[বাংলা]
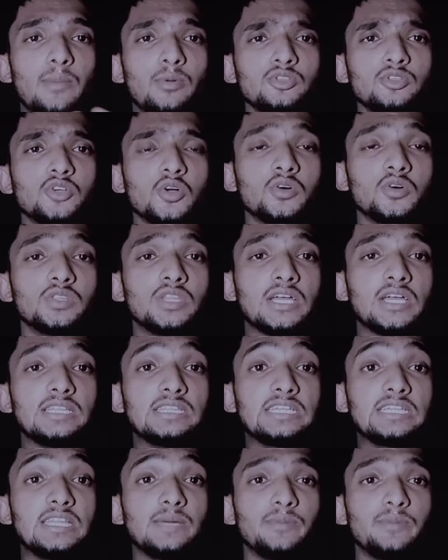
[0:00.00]
এবং যখন
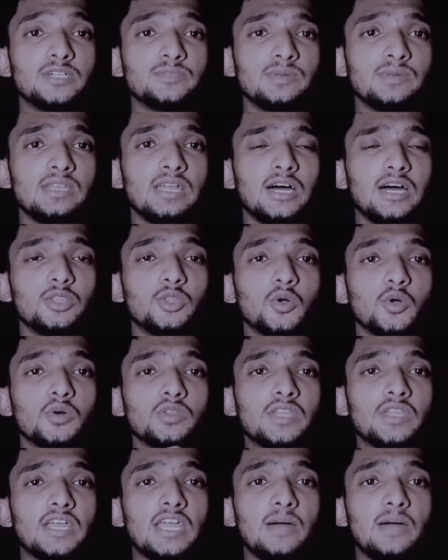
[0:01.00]
থেকে দিতে পারবেন না
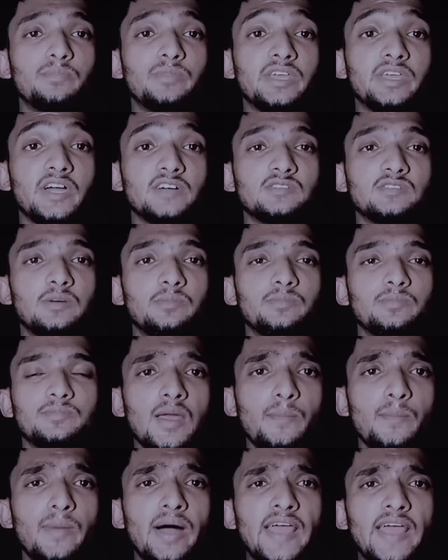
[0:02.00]
তখন থেকে আপনি খাবাব
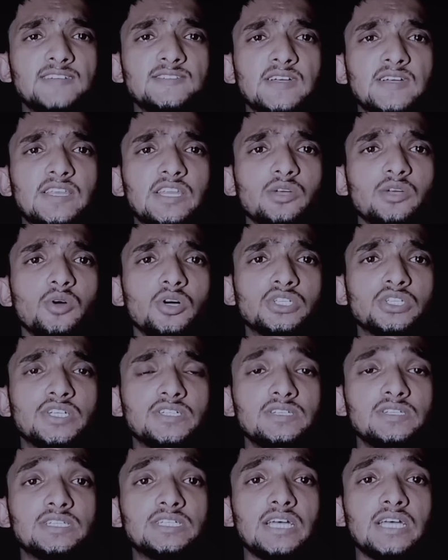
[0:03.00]
মায়ের একটি
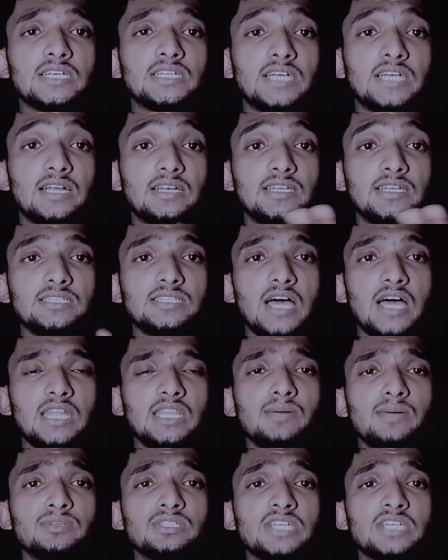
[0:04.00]
কষ্টের নিঃশ্বাস ষাটটি
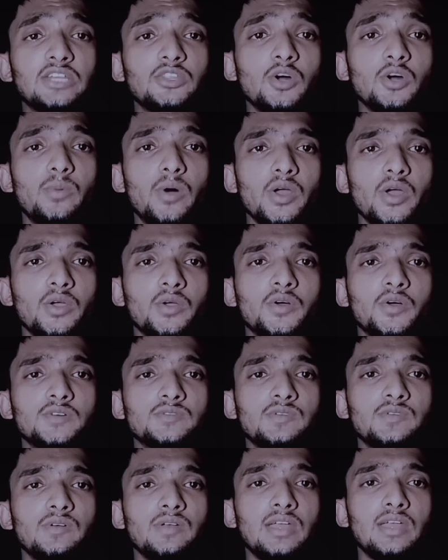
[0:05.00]
জাহান্নামের চাইতেও
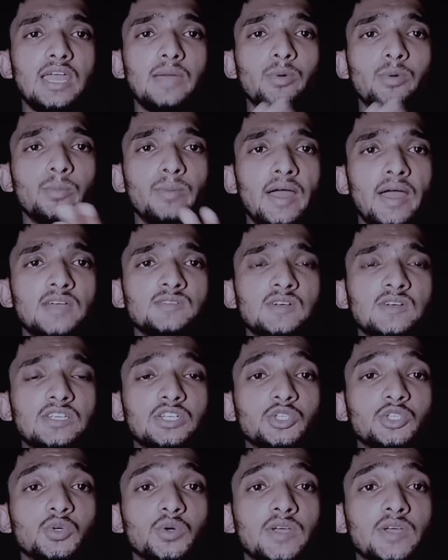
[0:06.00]
ভয়ঙ্কর এবং মায়ের
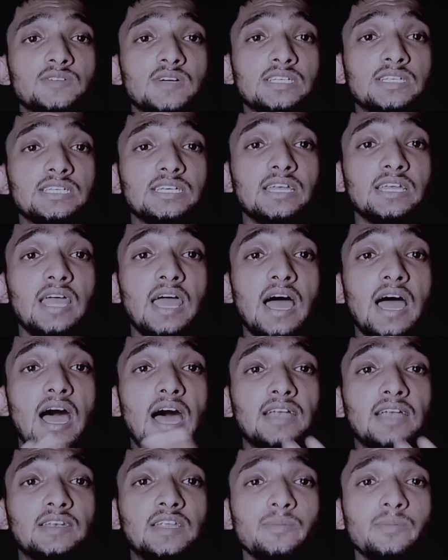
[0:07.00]
একটি সুখে হাসি
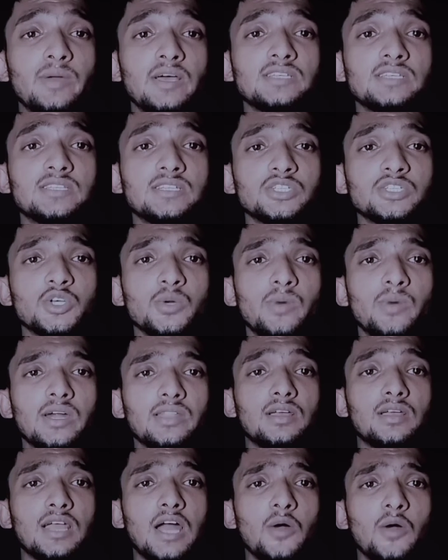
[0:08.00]
আটটি ভেস্তের
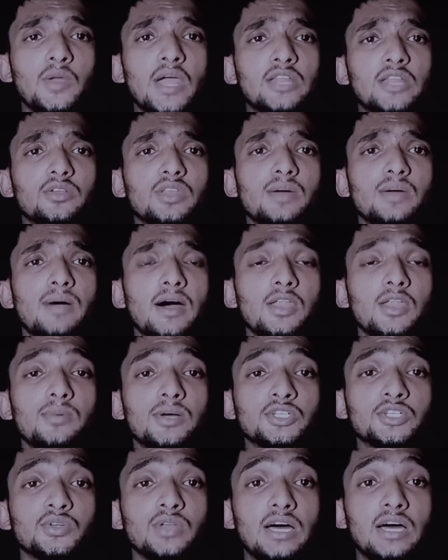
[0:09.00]
সমান কাউকে এতটা
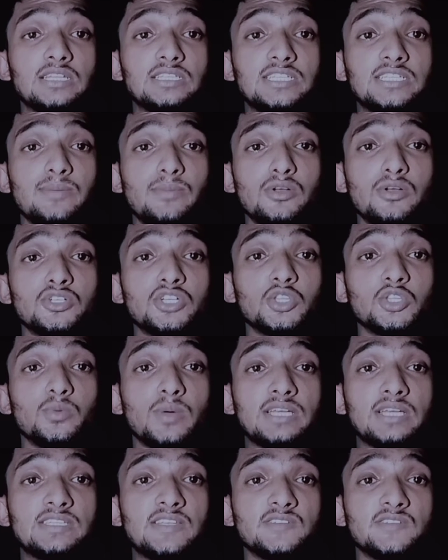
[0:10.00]
ভালোবাসো না যে মানুষটা
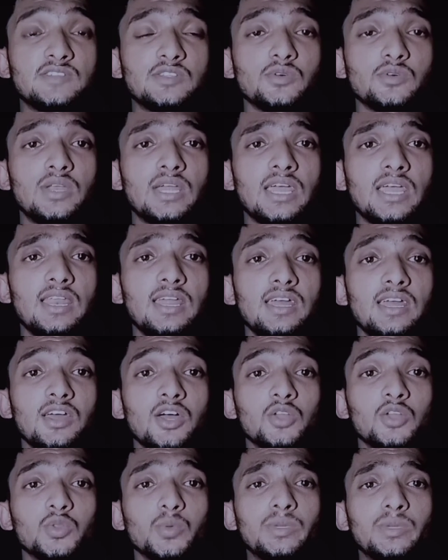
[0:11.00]
তোমাকে ছেড়ে চলে গেলে
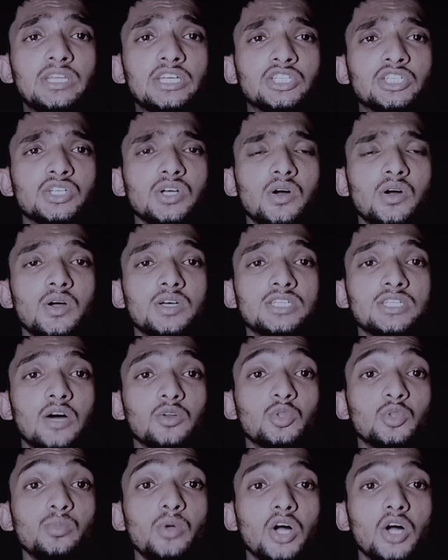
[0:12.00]
তুমি নিঃস্ব হয়ে
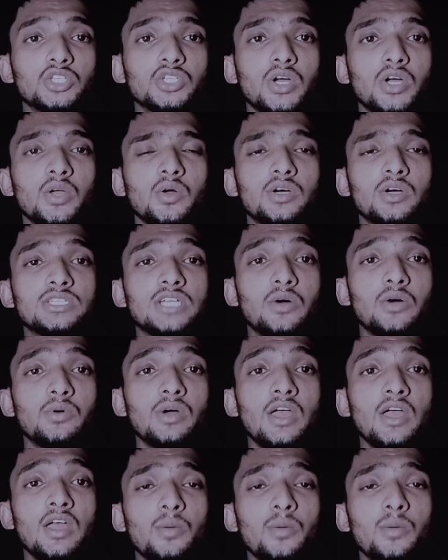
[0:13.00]
যাও তুমি অসহায় হয়ে যাও